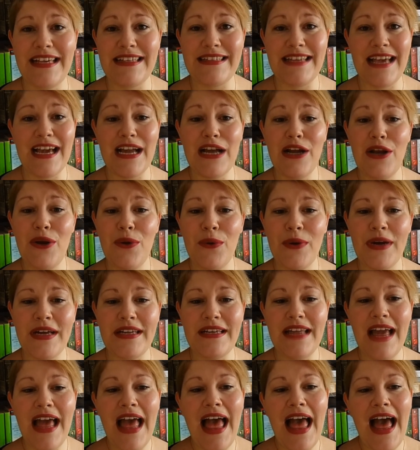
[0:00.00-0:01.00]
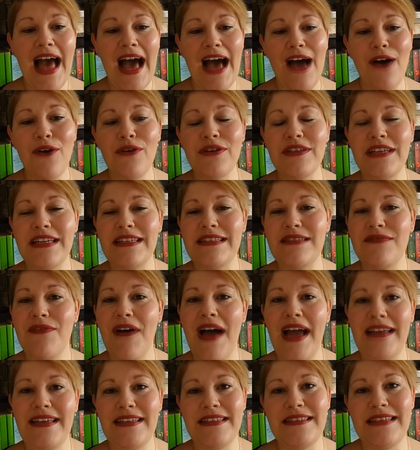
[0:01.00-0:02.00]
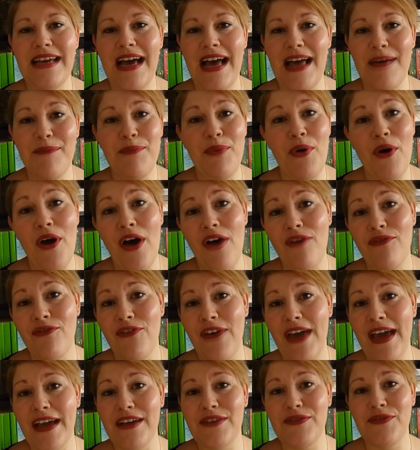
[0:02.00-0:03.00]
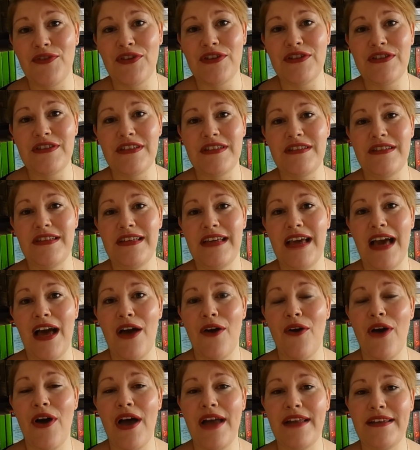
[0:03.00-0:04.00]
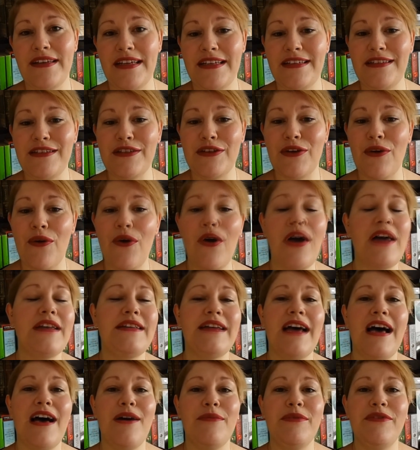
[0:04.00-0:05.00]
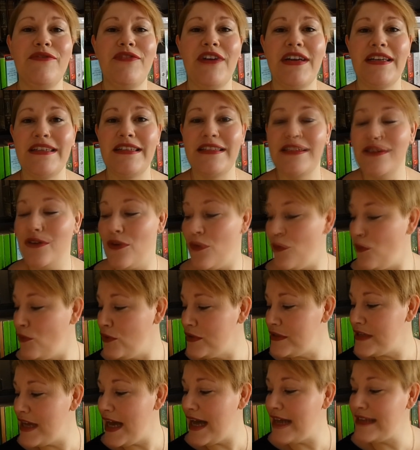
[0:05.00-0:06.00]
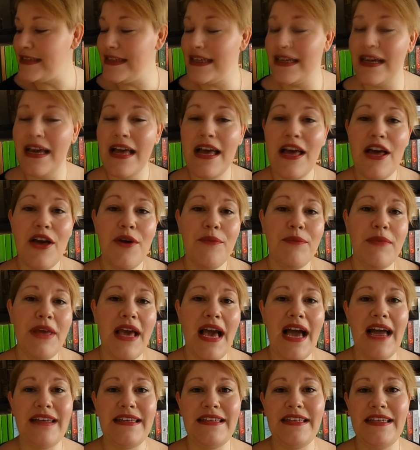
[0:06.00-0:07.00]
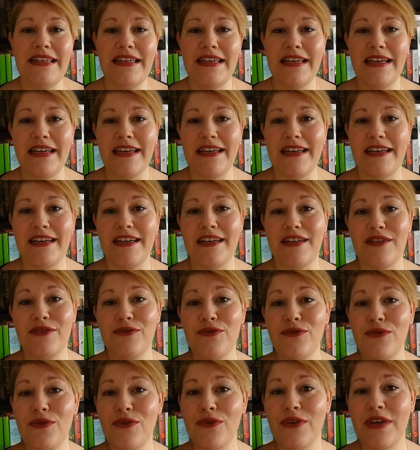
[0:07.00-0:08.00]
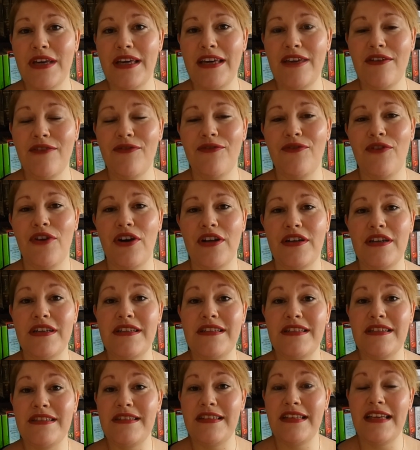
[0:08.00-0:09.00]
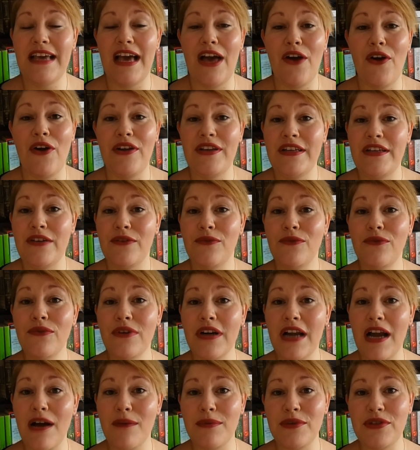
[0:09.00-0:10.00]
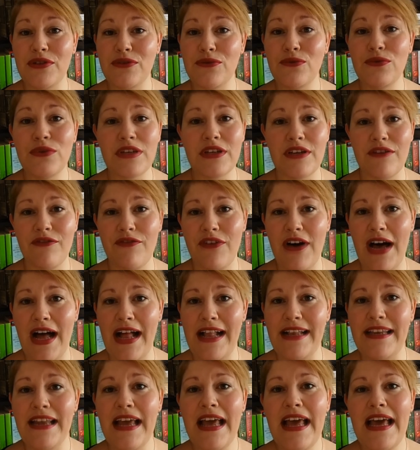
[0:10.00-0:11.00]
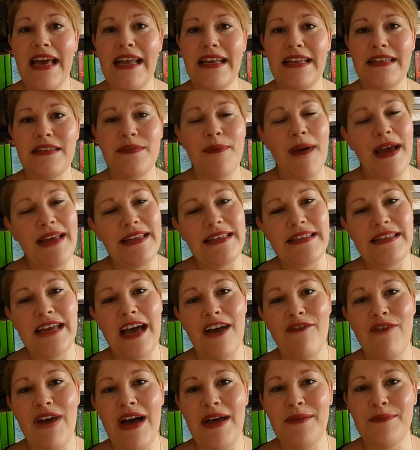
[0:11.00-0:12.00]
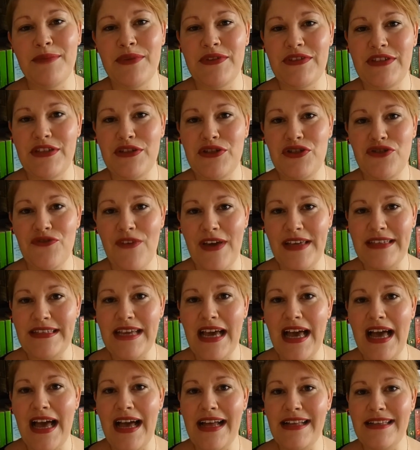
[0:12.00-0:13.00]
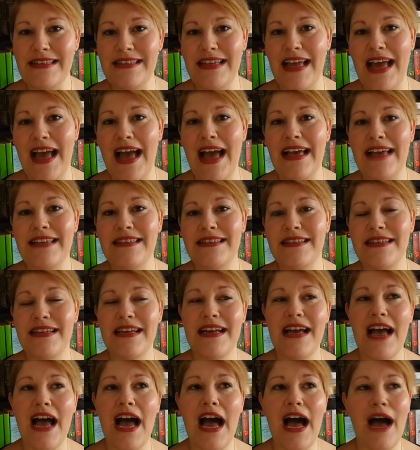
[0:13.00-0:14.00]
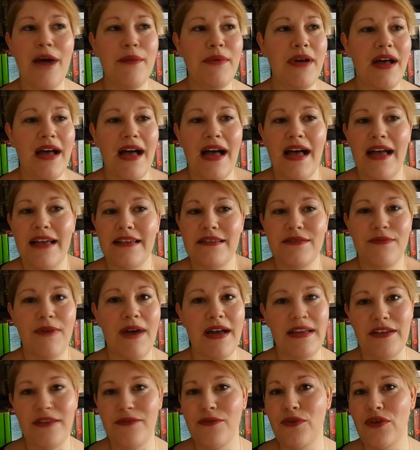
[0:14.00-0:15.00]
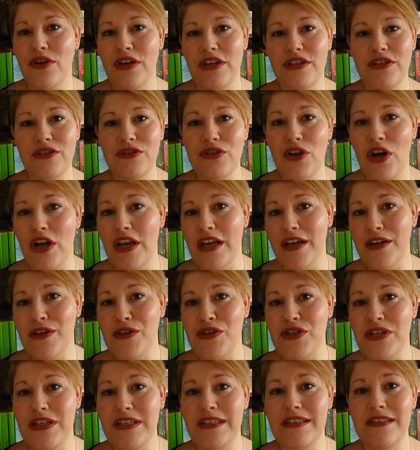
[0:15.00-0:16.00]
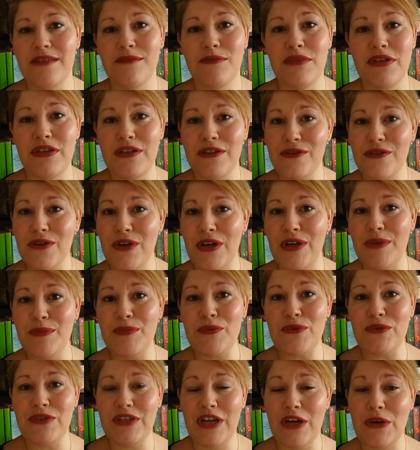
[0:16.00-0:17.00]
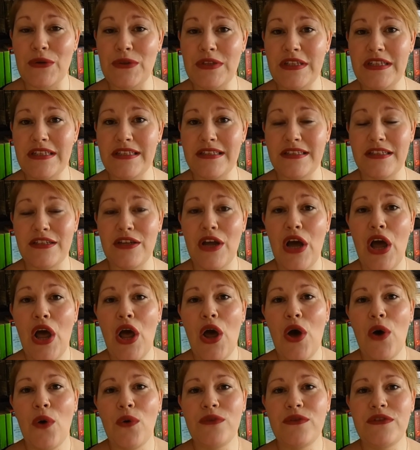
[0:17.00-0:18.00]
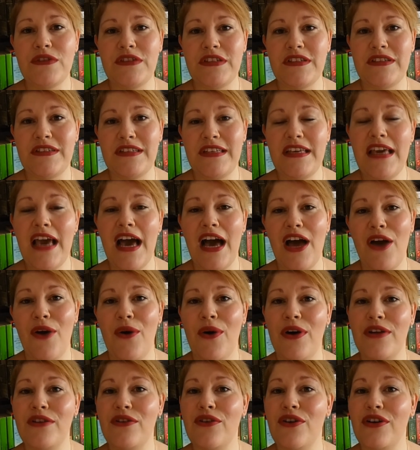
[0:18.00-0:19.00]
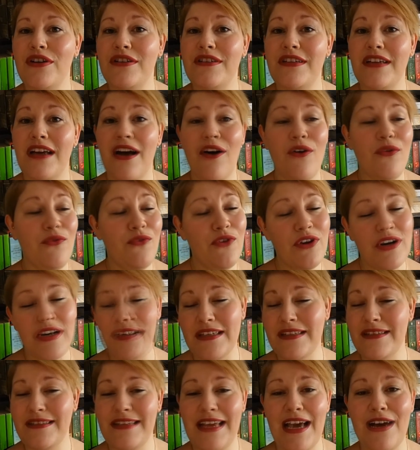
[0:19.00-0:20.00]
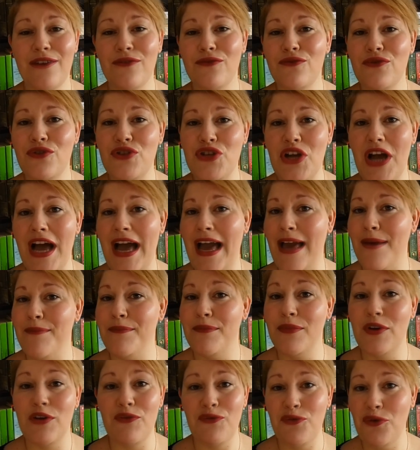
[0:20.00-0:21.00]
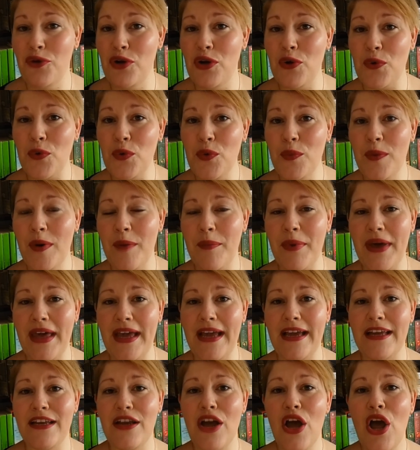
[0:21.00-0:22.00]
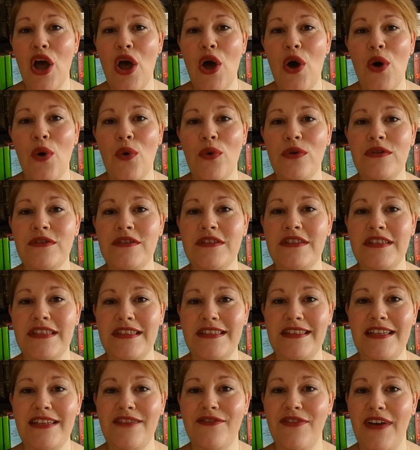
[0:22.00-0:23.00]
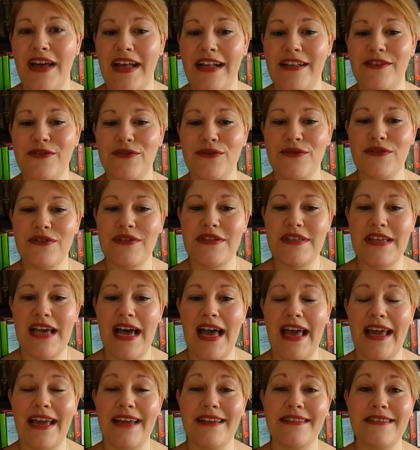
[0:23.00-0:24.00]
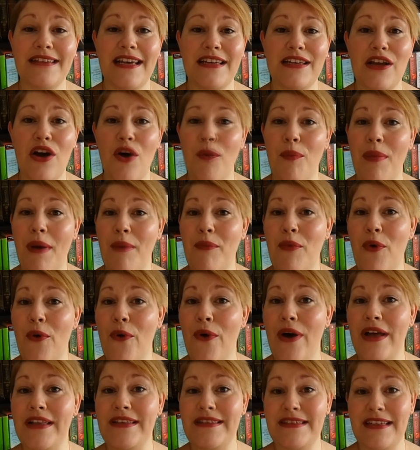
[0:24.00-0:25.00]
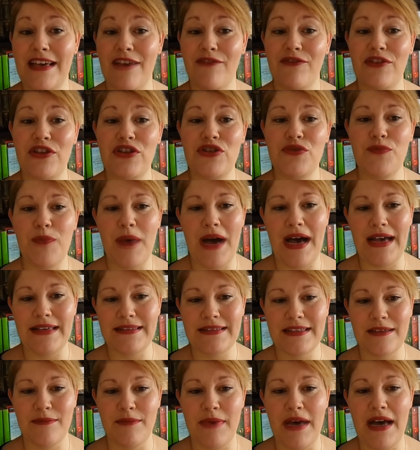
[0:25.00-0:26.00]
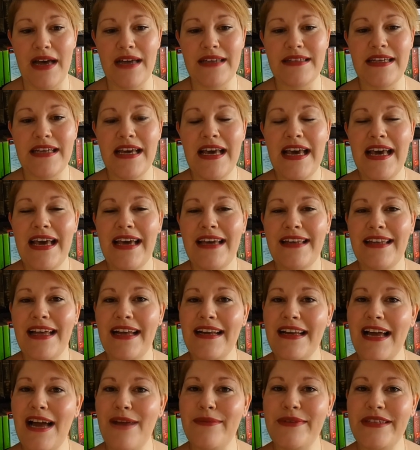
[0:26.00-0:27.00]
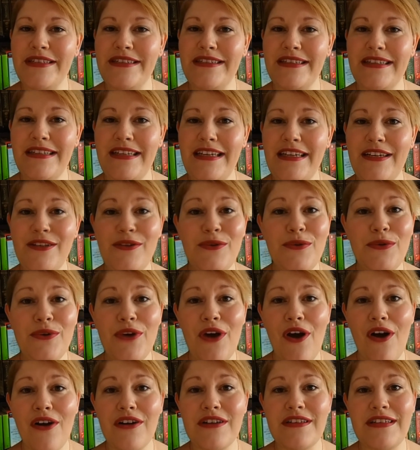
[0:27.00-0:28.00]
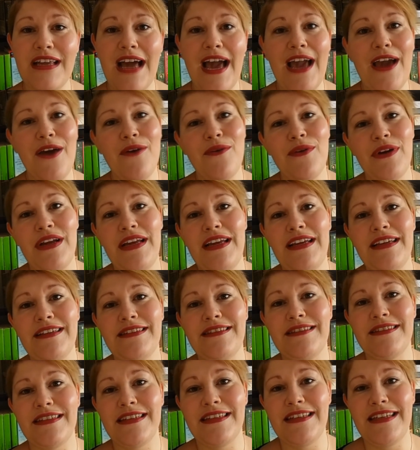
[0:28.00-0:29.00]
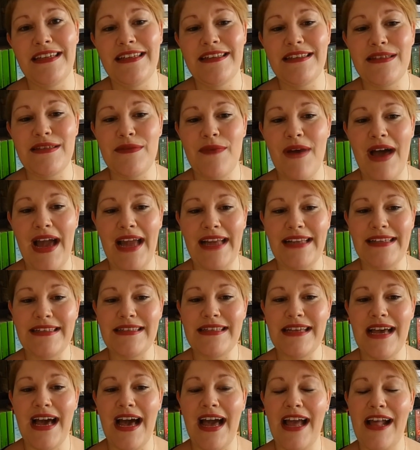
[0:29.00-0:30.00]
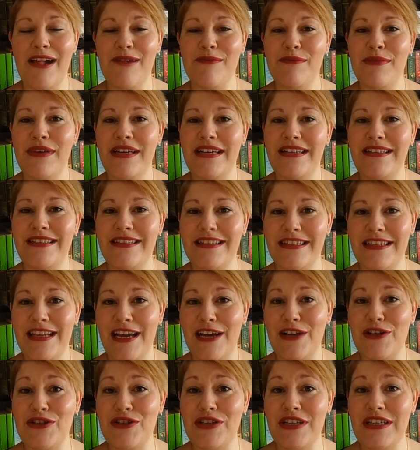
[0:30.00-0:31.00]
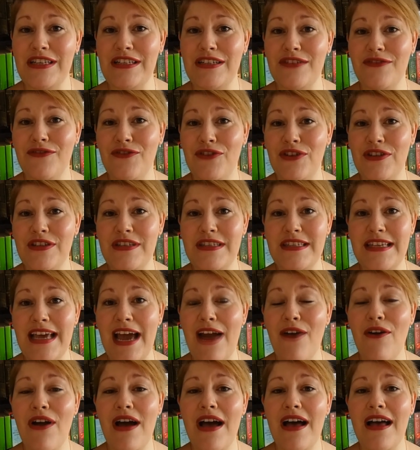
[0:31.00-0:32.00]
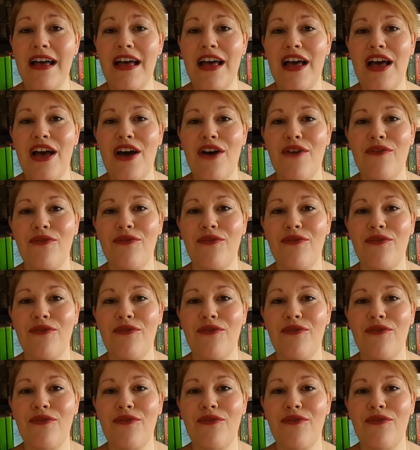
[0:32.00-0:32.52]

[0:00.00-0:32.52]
ich sehr, sehr gelungen. Auch der zweite Teil, Perfect von Cecilia Hörn, den ich gehört habe, fand ich großartig. Mir hat die äh, Duologie von Cecilia Hörn hier unglaublich gut gefallen. Der zweite Teil war ein bisschen schwächer als der erste, aber es war eine wirklich tolle Geschichte mit einer tollen Protagonistin und Cecilia Hörn konnte auch wirklich sehr gut schreiben, Gefühle rüberbringen und äh, die Welt uns zeigen. Es hat auch beim Hören sehr viel Spaß gemacht. Dann gab es die New York Diaries, äh, den den zweiten Teil mit der Geschichte von Sarah